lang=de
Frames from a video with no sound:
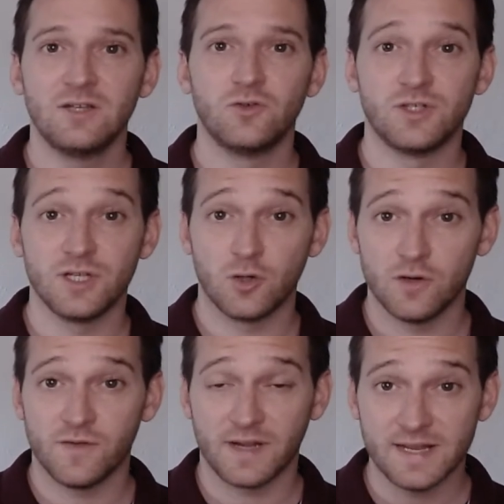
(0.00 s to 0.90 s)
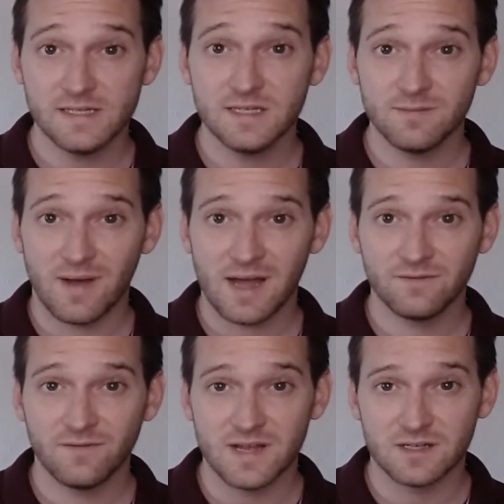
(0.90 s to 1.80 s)
durch den Käufer geltend gemacht
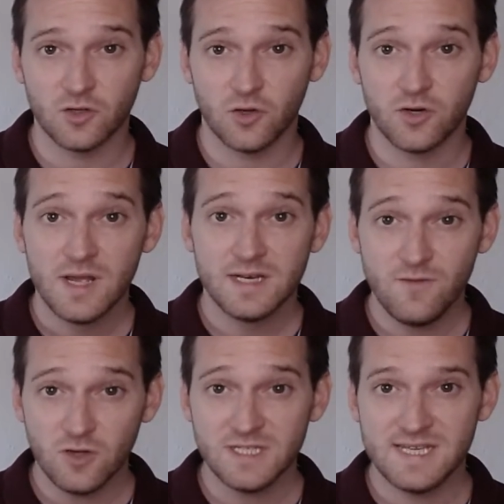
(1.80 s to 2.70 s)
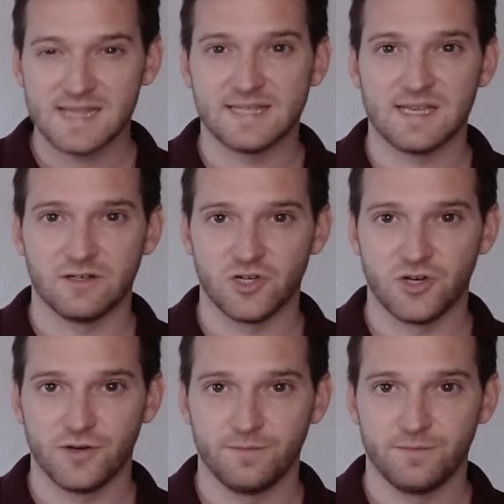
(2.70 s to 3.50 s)
werden können, die wir uns jetzt anschauen.